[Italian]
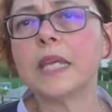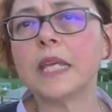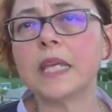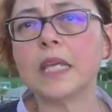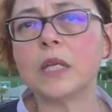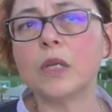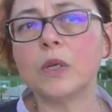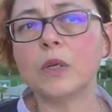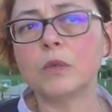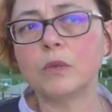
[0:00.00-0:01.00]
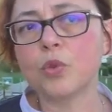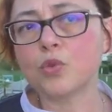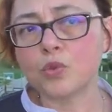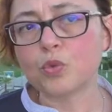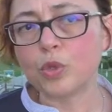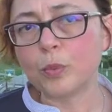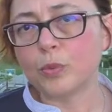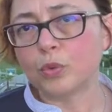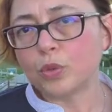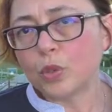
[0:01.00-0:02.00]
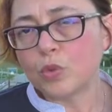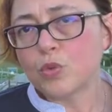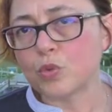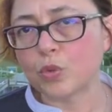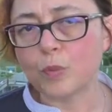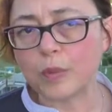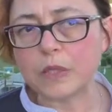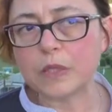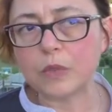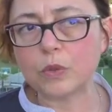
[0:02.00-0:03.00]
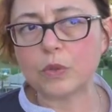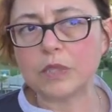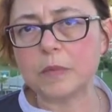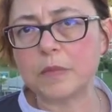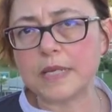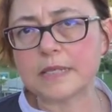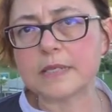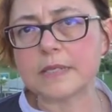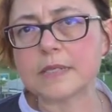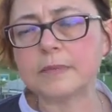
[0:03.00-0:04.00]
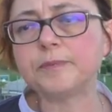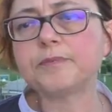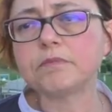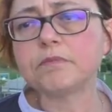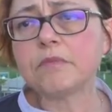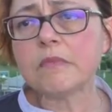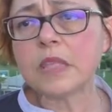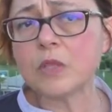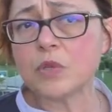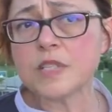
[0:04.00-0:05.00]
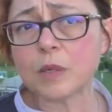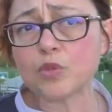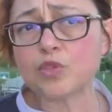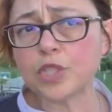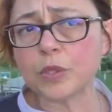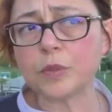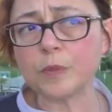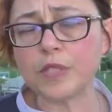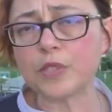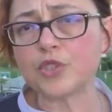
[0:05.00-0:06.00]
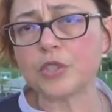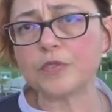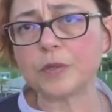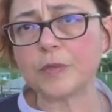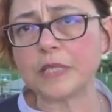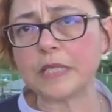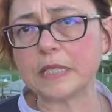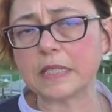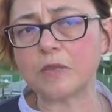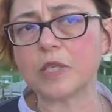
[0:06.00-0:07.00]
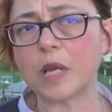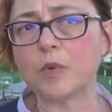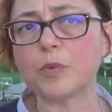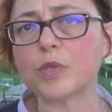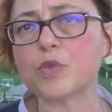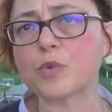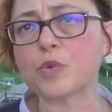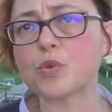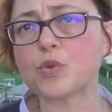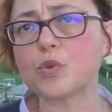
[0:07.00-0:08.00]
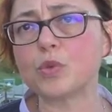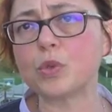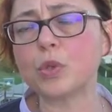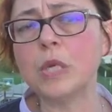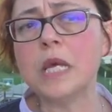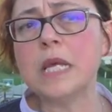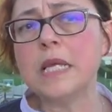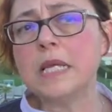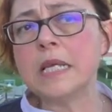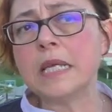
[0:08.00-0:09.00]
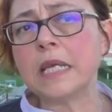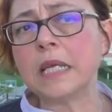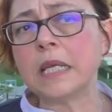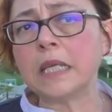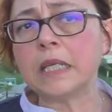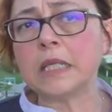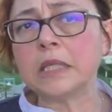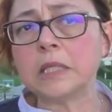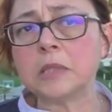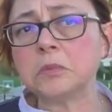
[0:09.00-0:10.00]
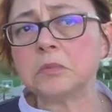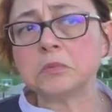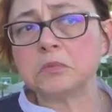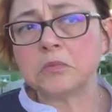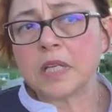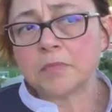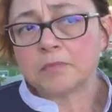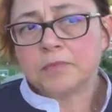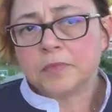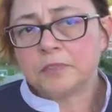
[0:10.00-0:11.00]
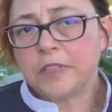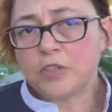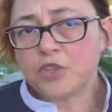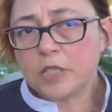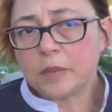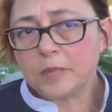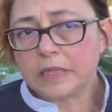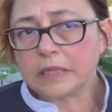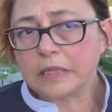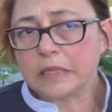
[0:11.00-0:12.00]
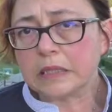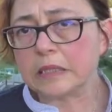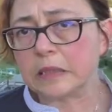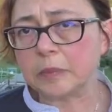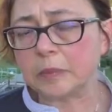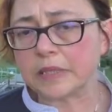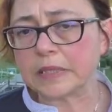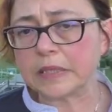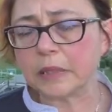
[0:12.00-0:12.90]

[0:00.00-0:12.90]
e lo studio appunto è lo studio medico d'Albertis. Noi siamo cinque medici di famiglia che lavoriamo presso questo studio e mm, è facile prendere, prendere